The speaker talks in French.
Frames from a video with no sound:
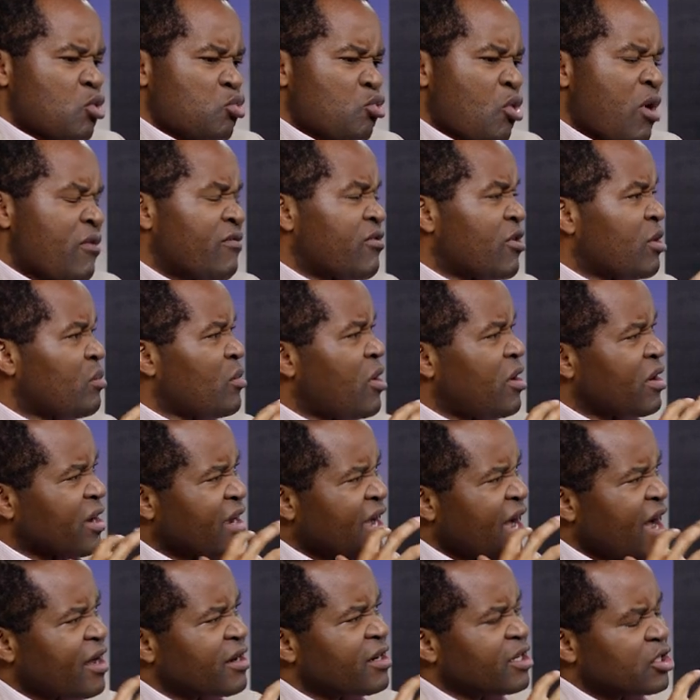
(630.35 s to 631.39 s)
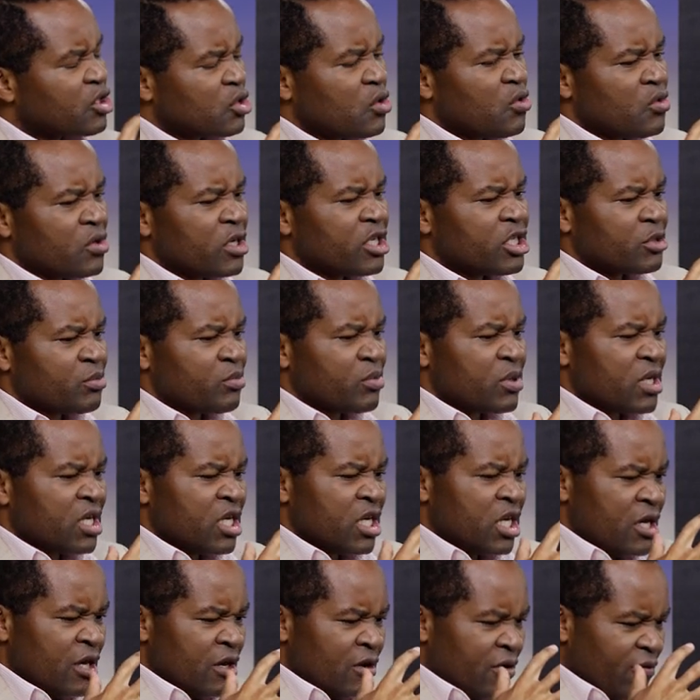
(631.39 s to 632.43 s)
On doit vraiment garder son esprit,
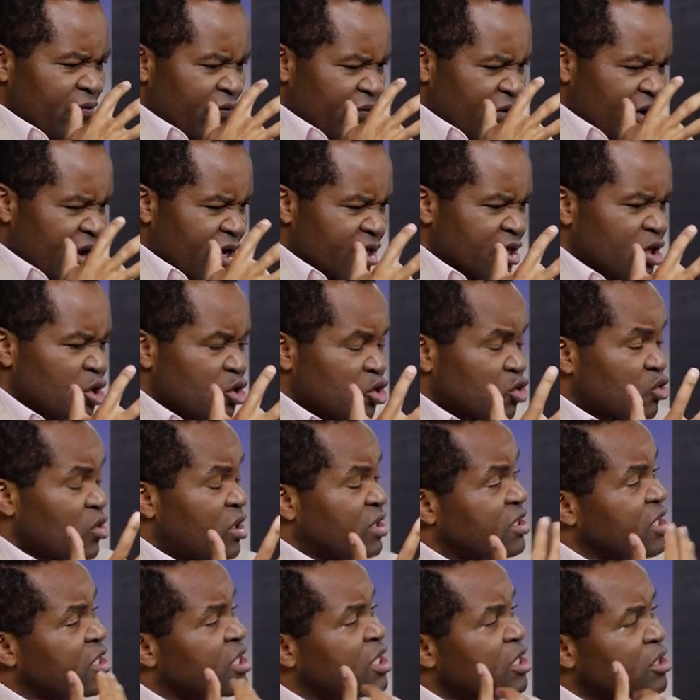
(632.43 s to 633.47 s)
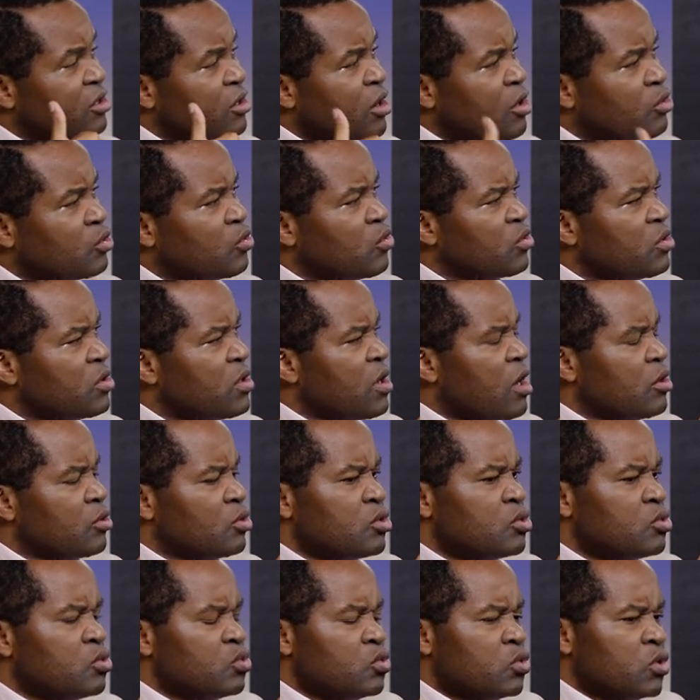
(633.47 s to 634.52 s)
faire attention à ce qui rentre au-dedans
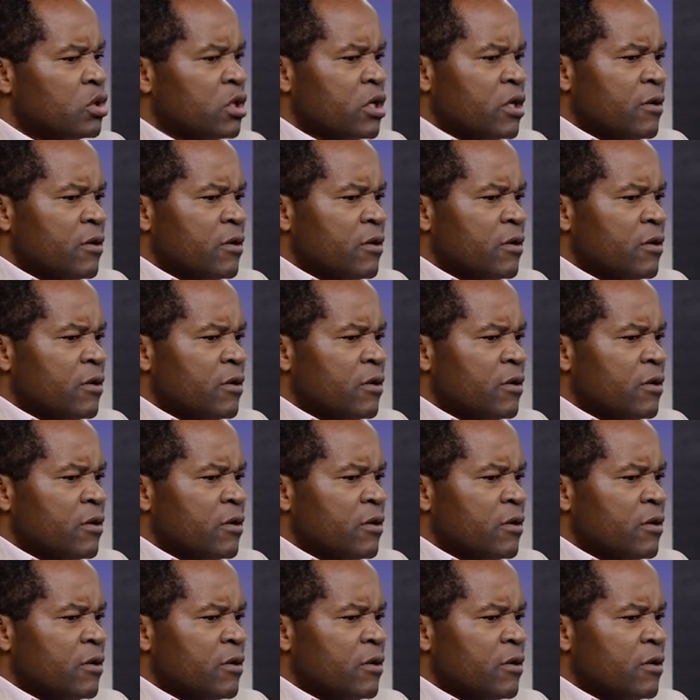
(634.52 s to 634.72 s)
de nous.